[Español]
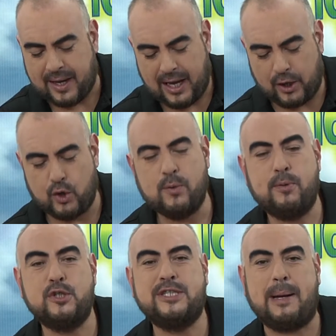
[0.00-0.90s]
el
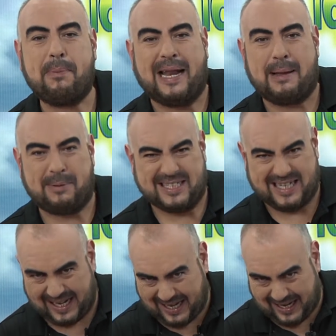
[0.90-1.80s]
grupo Chapa La
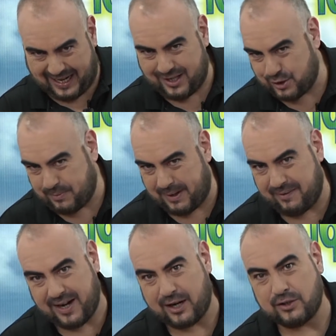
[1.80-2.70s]
Pachala. Ellos van a
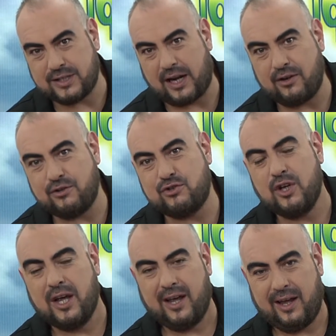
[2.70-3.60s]
venir a contarnos
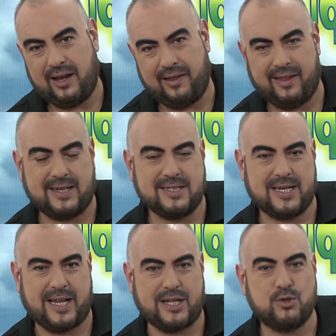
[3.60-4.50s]
eh, de qué se
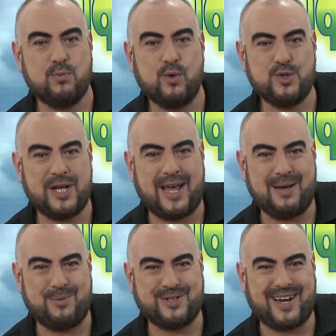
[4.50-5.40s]
trata su música y
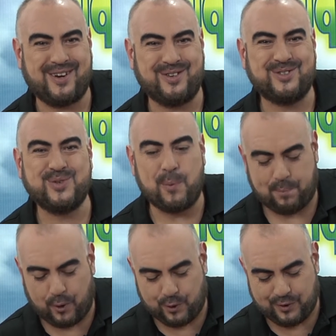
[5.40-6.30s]
a mostrarnos un
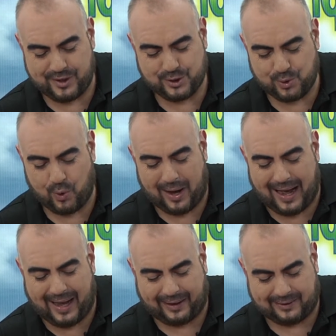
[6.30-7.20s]
poco de su
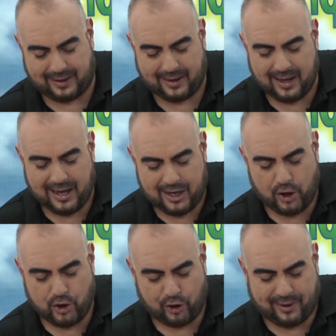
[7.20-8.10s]
arte.
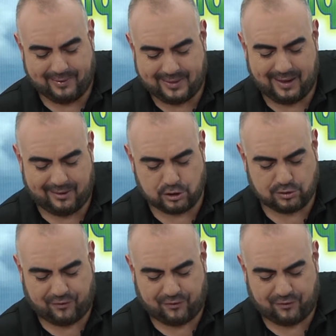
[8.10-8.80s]
Leonor Quinteros,